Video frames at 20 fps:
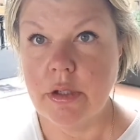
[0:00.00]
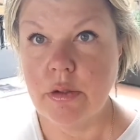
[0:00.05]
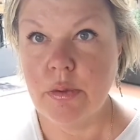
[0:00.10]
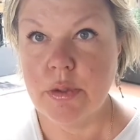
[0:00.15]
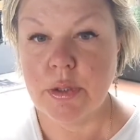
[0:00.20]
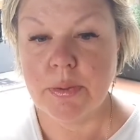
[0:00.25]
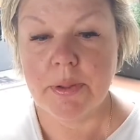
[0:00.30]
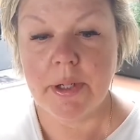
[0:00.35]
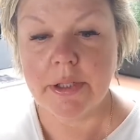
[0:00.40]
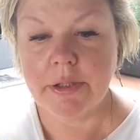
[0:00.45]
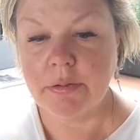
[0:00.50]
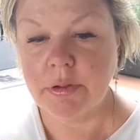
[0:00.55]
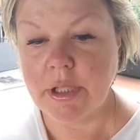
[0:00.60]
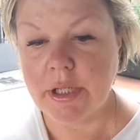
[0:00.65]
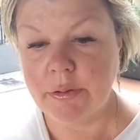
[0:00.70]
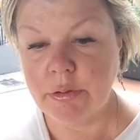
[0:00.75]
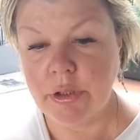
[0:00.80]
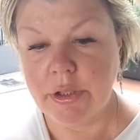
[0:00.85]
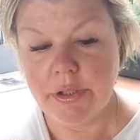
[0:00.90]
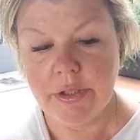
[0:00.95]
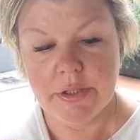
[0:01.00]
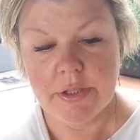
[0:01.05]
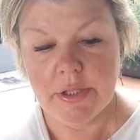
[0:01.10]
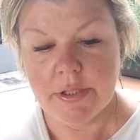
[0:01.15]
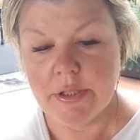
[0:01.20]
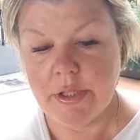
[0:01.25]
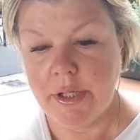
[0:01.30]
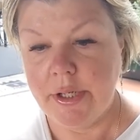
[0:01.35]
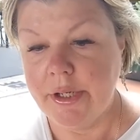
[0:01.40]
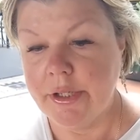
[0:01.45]
Ну, в общем, как-то вот так вот они
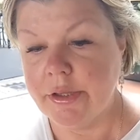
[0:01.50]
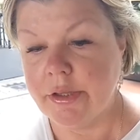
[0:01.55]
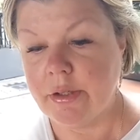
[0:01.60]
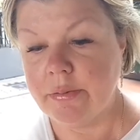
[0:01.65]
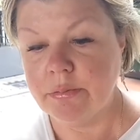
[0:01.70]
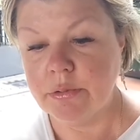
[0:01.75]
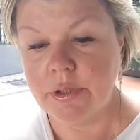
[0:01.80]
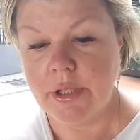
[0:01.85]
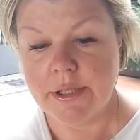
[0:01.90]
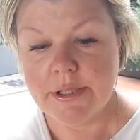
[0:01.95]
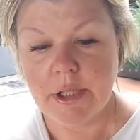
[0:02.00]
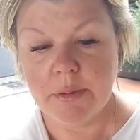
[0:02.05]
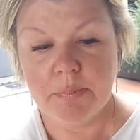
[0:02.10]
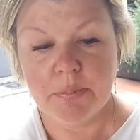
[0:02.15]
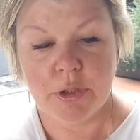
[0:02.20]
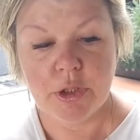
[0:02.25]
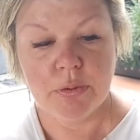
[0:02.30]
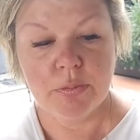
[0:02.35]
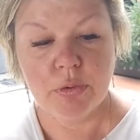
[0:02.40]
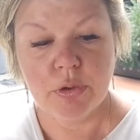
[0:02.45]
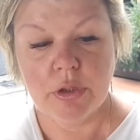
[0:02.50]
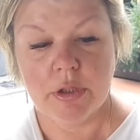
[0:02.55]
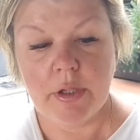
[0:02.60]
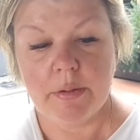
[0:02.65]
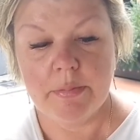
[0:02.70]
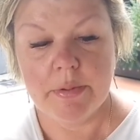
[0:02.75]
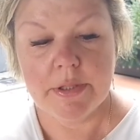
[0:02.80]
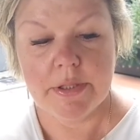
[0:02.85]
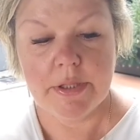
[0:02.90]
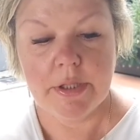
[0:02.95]
10 лет тому назад почему-то
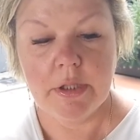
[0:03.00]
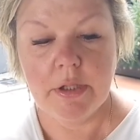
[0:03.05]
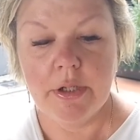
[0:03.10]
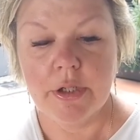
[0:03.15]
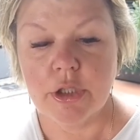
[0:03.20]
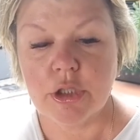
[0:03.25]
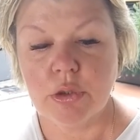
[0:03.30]
нам и сделали,